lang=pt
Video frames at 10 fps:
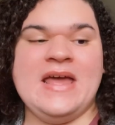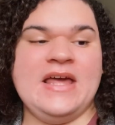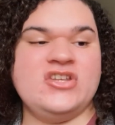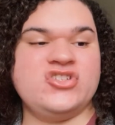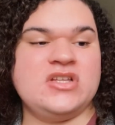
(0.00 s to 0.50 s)

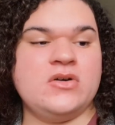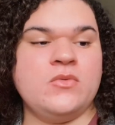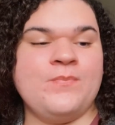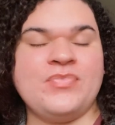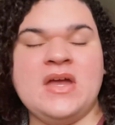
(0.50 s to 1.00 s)
Eles
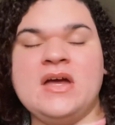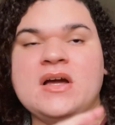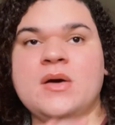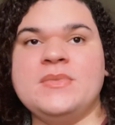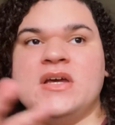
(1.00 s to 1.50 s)
estão
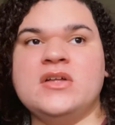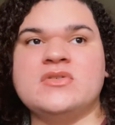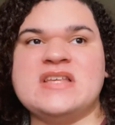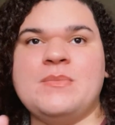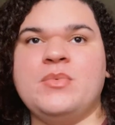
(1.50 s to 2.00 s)

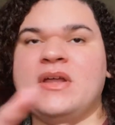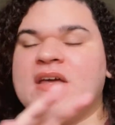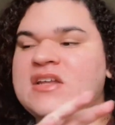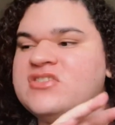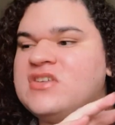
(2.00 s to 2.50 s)
caminhando, sabe por
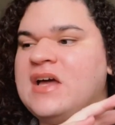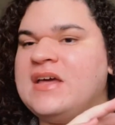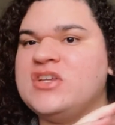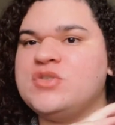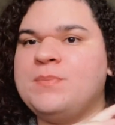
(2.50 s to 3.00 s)
aquelas,
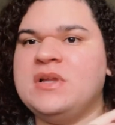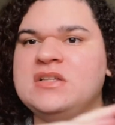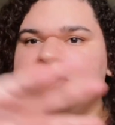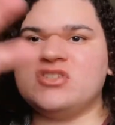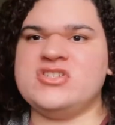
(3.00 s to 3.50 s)
aquelas
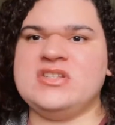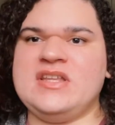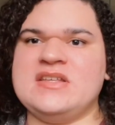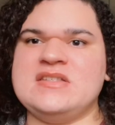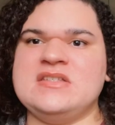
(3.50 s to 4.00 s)
plantas que a
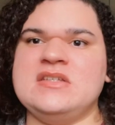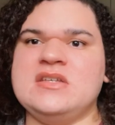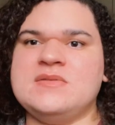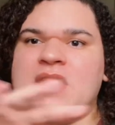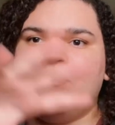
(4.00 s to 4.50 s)
gente tem
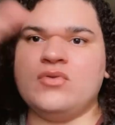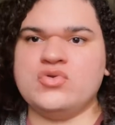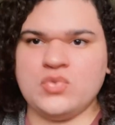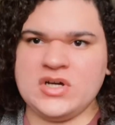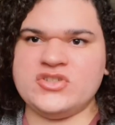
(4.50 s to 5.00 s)
assim, é,
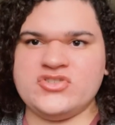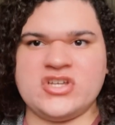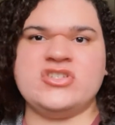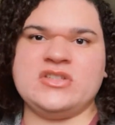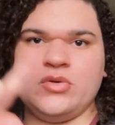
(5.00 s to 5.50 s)
flutuantes,
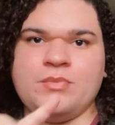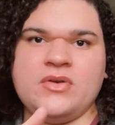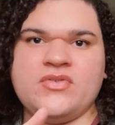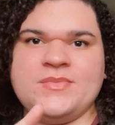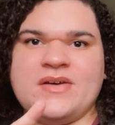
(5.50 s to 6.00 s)
que a gente tem no
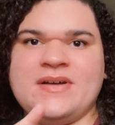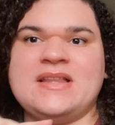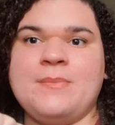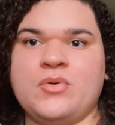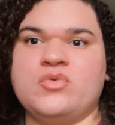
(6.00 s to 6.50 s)
primeiro filme de
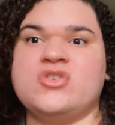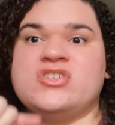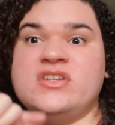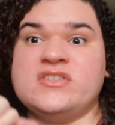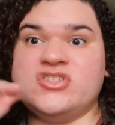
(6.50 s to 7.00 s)
Avatar, pronto,
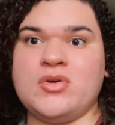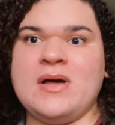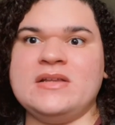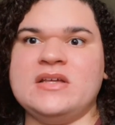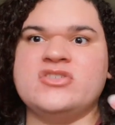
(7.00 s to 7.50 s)
as crianças
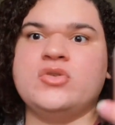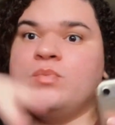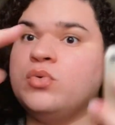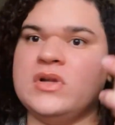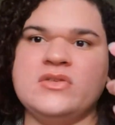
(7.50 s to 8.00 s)
estão ali, elas estão
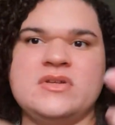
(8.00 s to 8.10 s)
pulando